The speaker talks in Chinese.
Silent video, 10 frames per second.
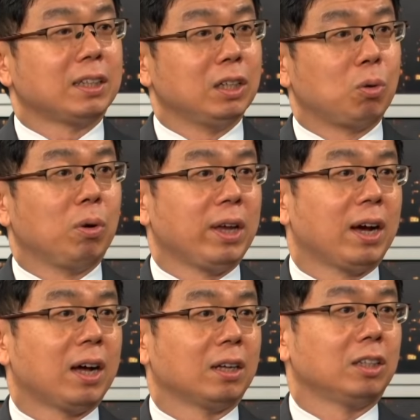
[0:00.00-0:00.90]
各国
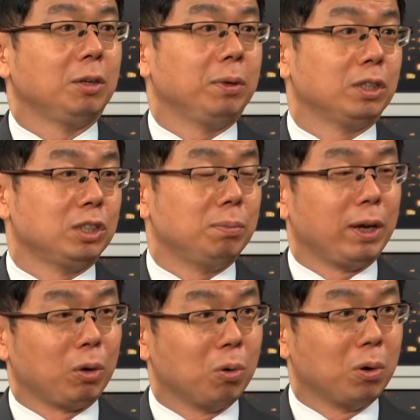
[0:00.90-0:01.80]
央行，特别是
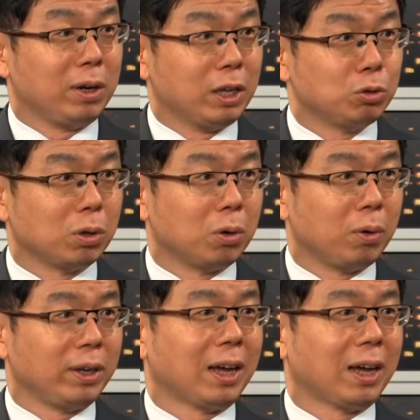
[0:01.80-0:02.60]
美国联准会，